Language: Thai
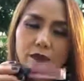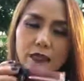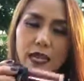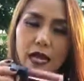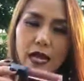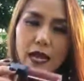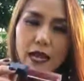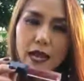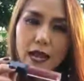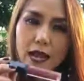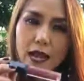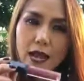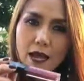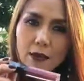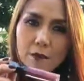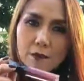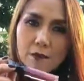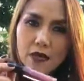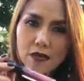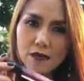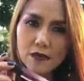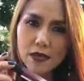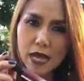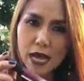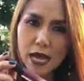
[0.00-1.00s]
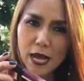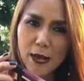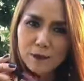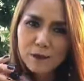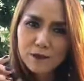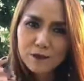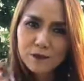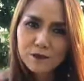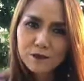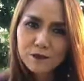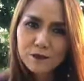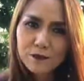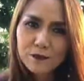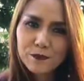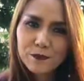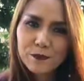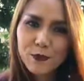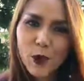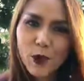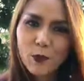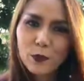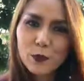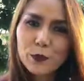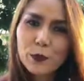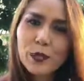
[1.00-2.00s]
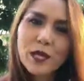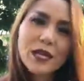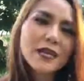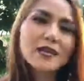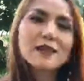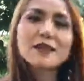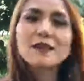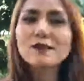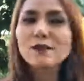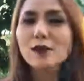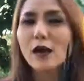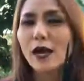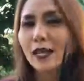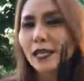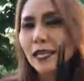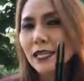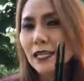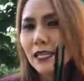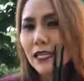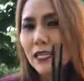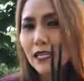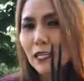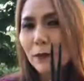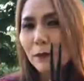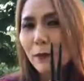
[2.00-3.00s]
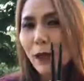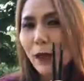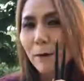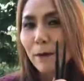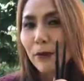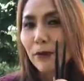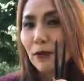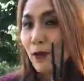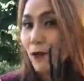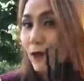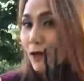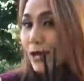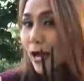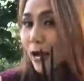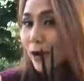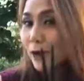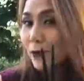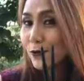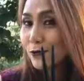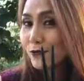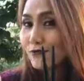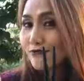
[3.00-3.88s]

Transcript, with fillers: ดาราเบอร์สาม้อมด้วย ดิซอเคนคิ้วแบบไม่ต้องเหลา